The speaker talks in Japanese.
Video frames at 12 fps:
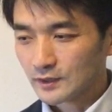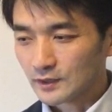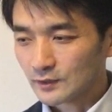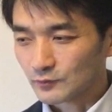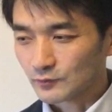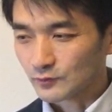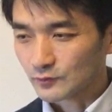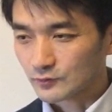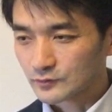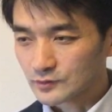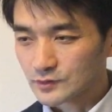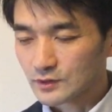あの
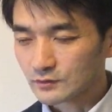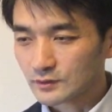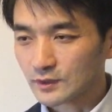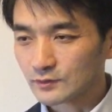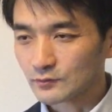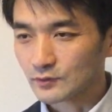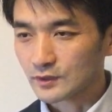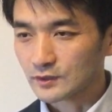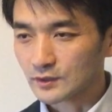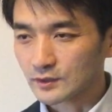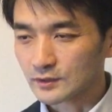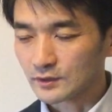女性のクライアントの
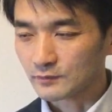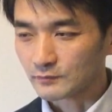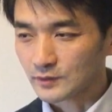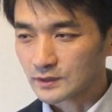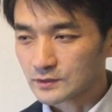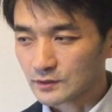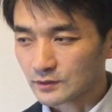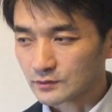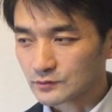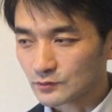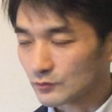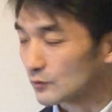方々に皆さんに
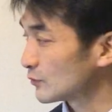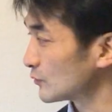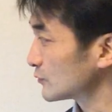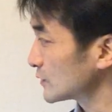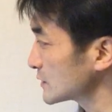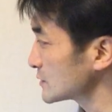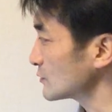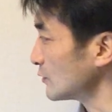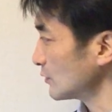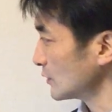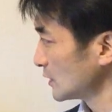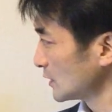そのこの2つ
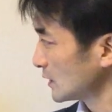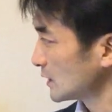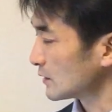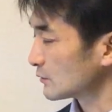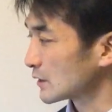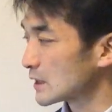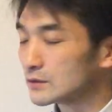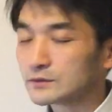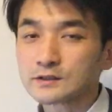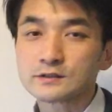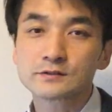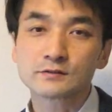をあの確
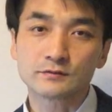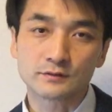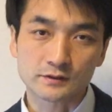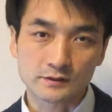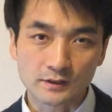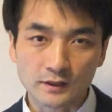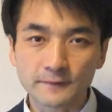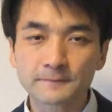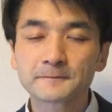認するんですね。